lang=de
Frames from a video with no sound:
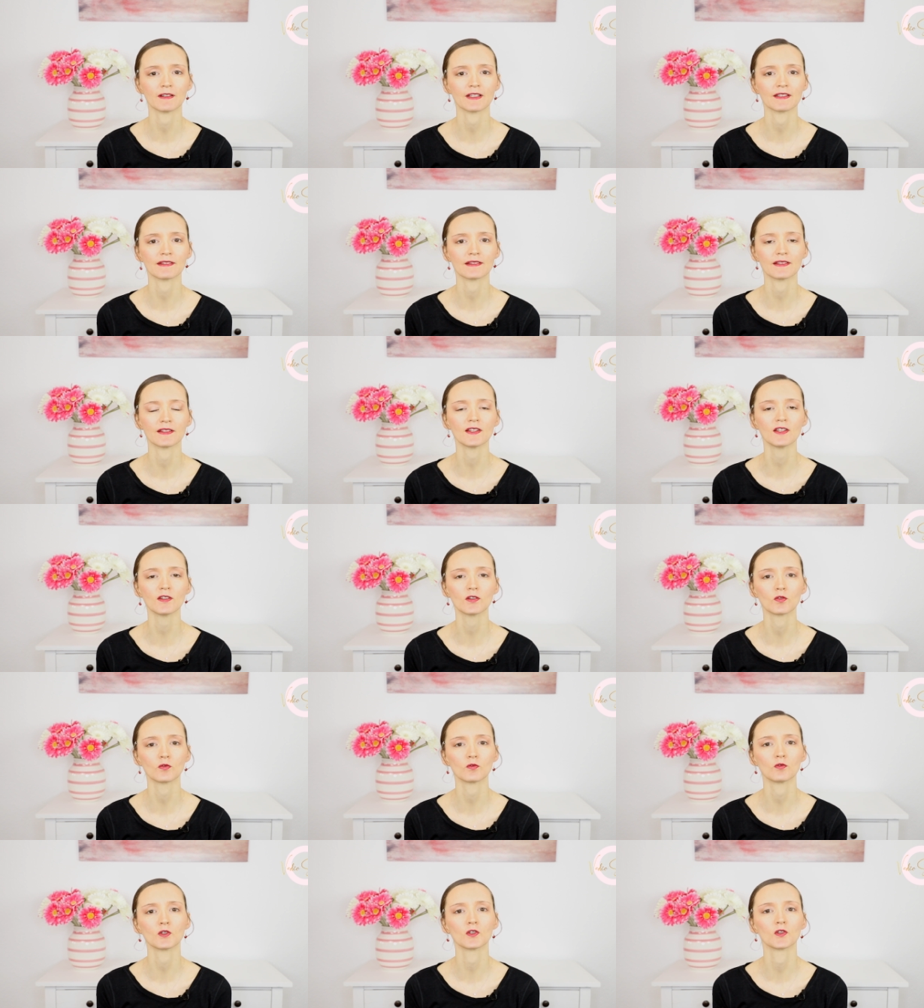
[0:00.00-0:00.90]
was
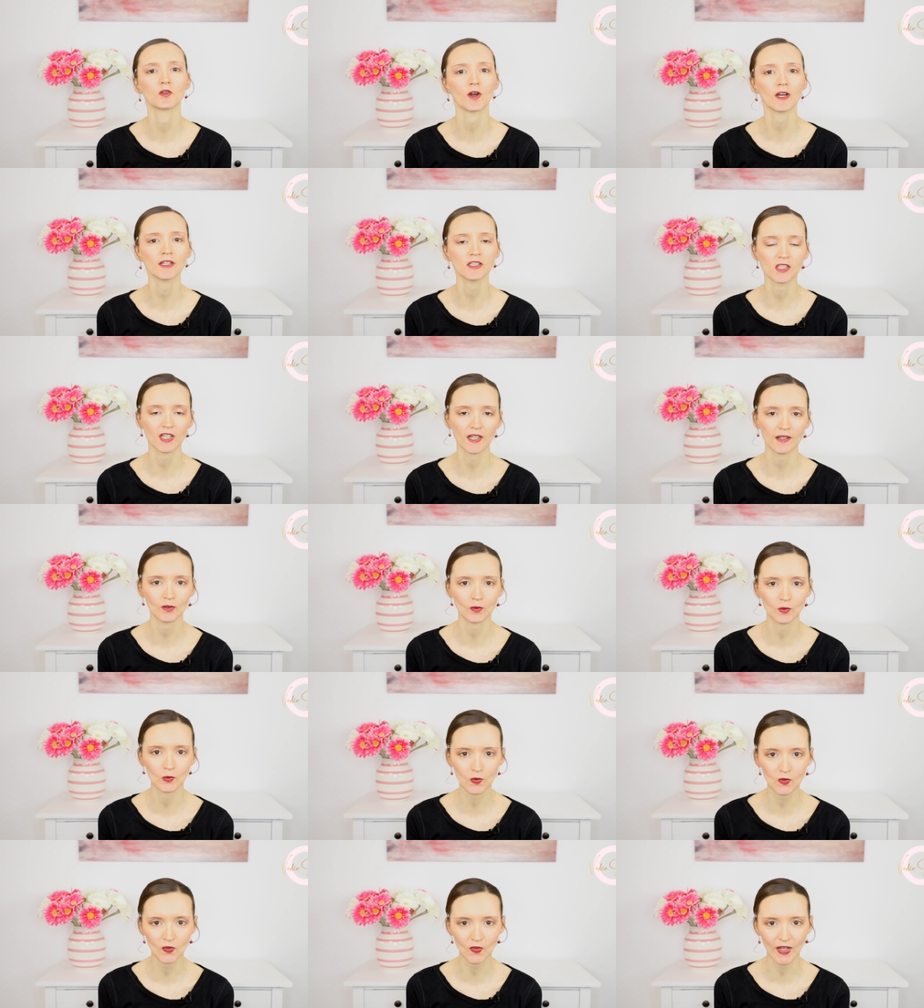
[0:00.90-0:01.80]
dies für
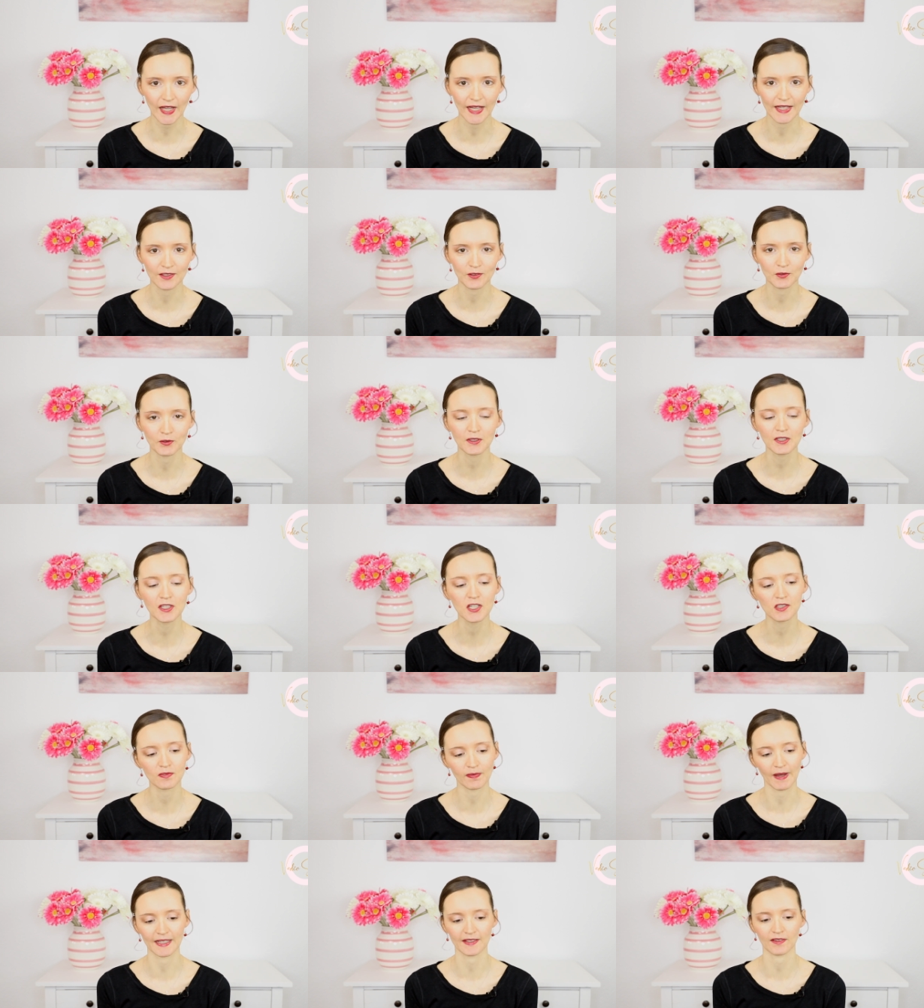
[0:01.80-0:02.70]
Deutschland, Österreich und die
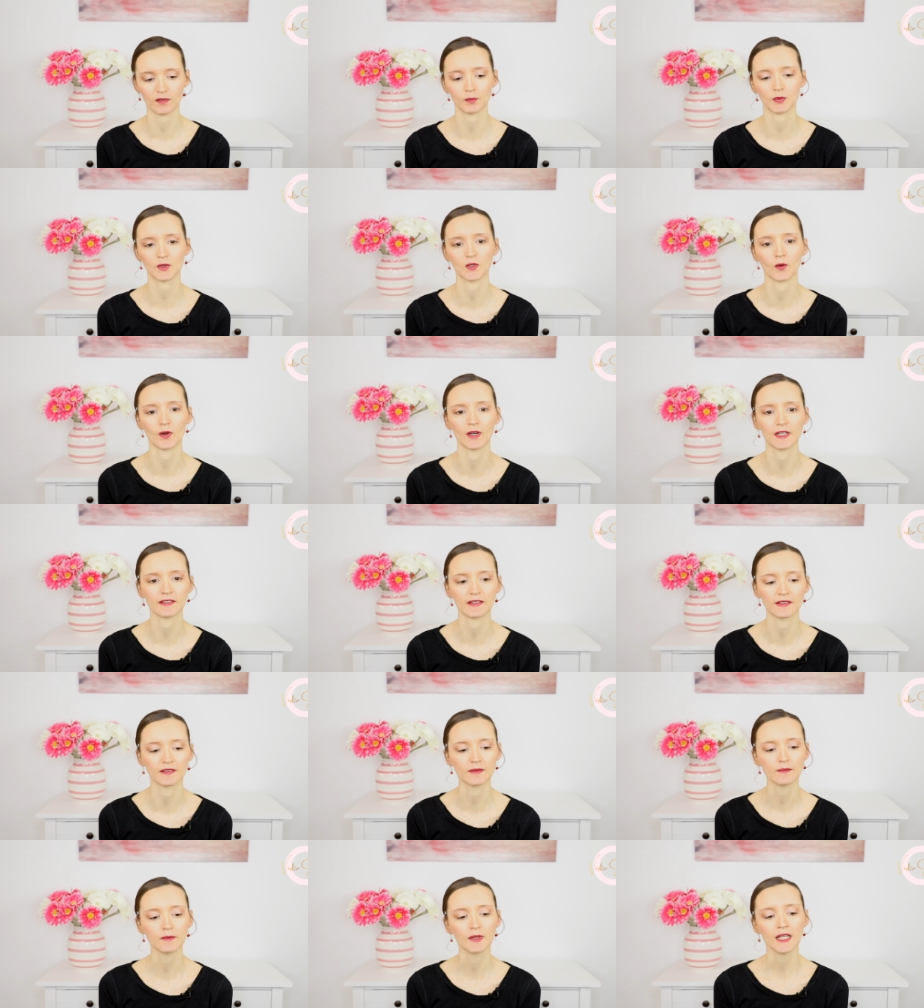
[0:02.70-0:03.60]
Schweiz
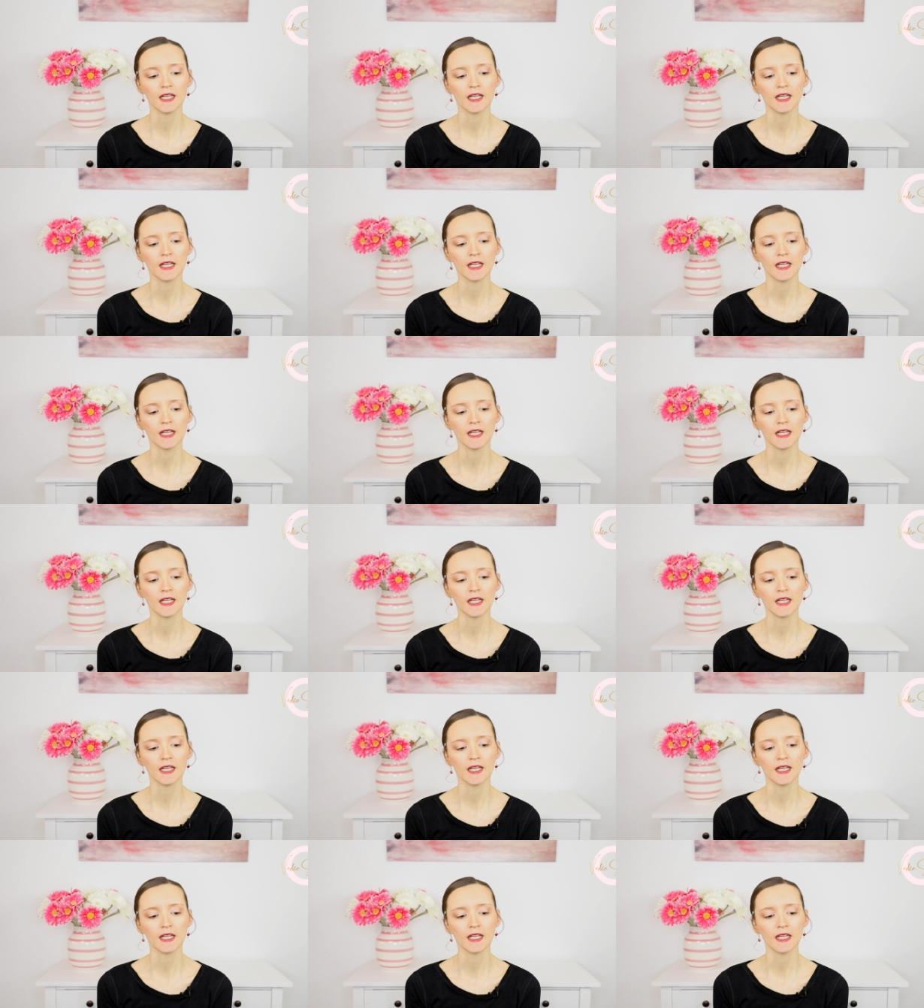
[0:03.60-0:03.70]
bedeutet.